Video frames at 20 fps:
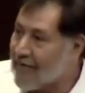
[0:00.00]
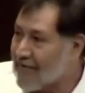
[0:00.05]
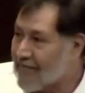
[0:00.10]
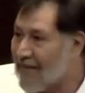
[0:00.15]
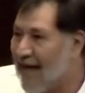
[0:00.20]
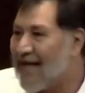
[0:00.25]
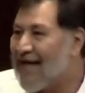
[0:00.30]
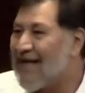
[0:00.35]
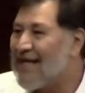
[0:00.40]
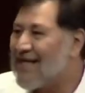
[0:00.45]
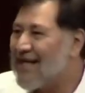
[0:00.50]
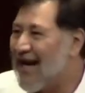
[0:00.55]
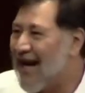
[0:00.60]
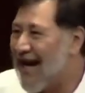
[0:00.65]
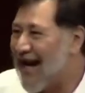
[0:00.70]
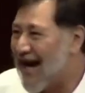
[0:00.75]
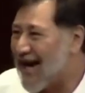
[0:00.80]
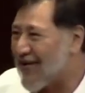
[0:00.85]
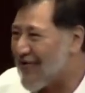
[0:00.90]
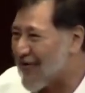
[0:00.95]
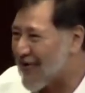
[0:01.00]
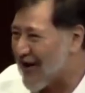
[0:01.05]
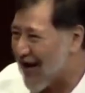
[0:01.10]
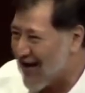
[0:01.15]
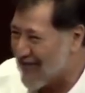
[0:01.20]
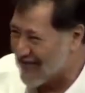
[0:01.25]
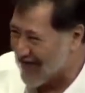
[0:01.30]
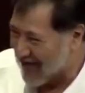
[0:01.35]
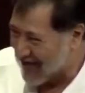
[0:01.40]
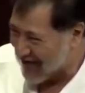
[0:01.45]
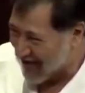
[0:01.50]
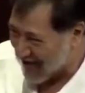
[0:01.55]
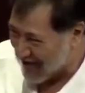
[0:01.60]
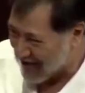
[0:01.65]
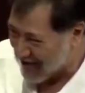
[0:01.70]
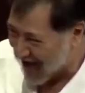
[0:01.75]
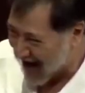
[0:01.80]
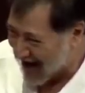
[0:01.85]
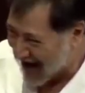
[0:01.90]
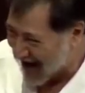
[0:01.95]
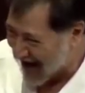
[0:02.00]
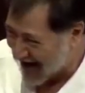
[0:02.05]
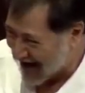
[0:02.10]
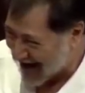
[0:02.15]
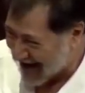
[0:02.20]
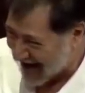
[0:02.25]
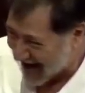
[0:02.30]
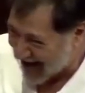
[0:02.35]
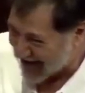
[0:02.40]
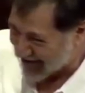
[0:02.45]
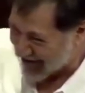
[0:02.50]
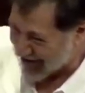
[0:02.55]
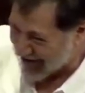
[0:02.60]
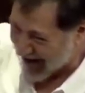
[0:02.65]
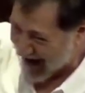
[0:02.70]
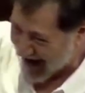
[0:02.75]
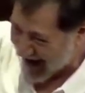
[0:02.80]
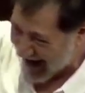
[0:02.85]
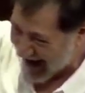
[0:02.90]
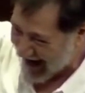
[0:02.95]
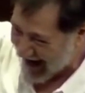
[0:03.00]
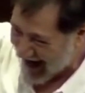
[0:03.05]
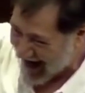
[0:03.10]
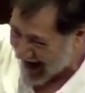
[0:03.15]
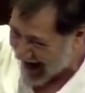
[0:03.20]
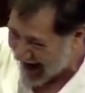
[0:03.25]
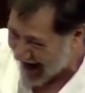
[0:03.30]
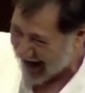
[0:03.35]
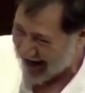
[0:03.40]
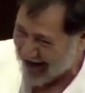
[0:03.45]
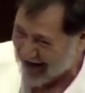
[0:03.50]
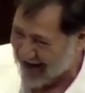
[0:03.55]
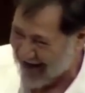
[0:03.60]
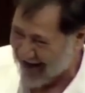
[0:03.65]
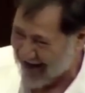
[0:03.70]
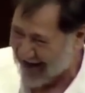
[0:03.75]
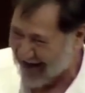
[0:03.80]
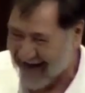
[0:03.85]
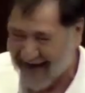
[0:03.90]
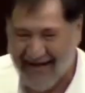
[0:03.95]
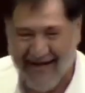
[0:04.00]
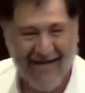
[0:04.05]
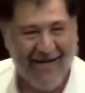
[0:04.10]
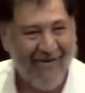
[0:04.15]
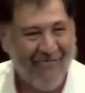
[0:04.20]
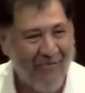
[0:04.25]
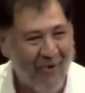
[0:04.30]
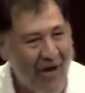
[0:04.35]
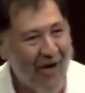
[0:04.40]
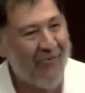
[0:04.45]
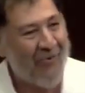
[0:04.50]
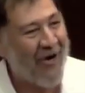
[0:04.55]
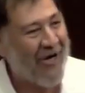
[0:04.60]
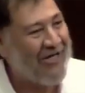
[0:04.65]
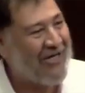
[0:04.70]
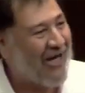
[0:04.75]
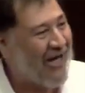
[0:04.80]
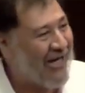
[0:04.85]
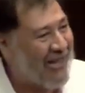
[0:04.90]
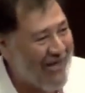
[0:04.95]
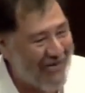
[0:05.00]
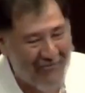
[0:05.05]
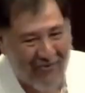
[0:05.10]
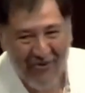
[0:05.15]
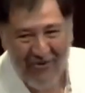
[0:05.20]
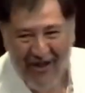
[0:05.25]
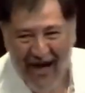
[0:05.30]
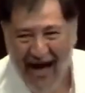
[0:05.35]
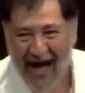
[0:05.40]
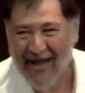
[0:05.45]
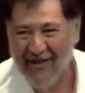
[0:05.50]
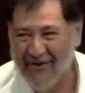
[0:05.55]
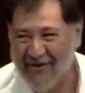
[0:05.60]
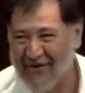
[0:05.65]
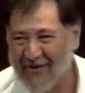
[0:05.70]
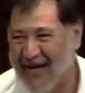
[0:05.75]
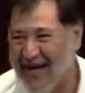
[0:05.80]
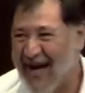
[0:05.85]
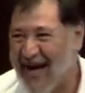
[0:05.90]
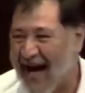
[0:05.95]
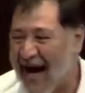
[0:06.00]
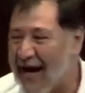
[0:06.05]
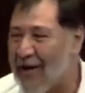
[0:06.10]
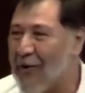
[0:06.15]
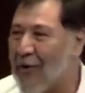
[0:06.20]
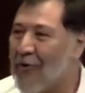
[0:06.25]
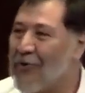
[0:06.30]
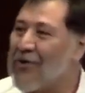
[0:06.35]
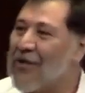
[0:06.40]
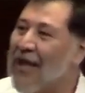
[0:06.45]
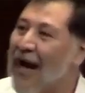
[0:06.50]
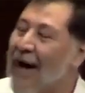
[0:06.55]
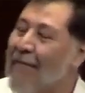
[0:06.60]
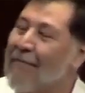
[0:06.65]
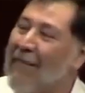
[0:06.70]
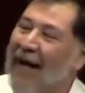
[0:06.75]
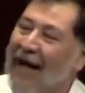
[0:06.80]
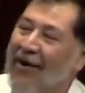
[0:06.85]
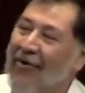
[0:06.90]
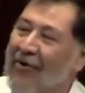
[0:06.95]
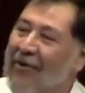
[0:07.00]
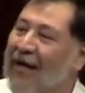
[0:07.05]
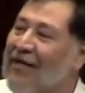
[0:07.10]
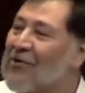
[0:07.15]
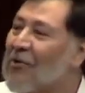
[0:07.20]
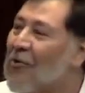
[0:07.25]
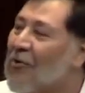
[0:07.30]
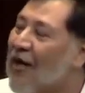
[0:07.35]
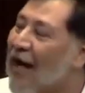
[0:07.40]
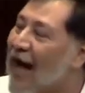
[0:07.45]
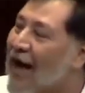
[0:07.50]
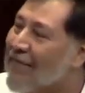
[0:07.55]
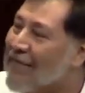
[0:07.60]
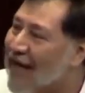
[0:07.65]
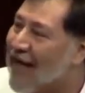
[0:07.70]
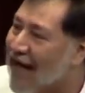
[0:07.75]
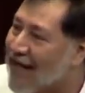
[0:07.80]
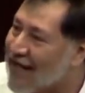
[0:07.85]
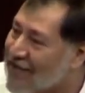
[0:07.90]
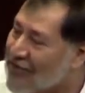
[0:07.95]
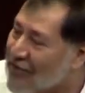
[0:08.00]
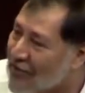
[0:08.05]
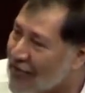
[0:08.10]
me quisieran correr, pero no pueden, les volví a ganar vuelvo a ser diputado a contrapelo de su rabia, de su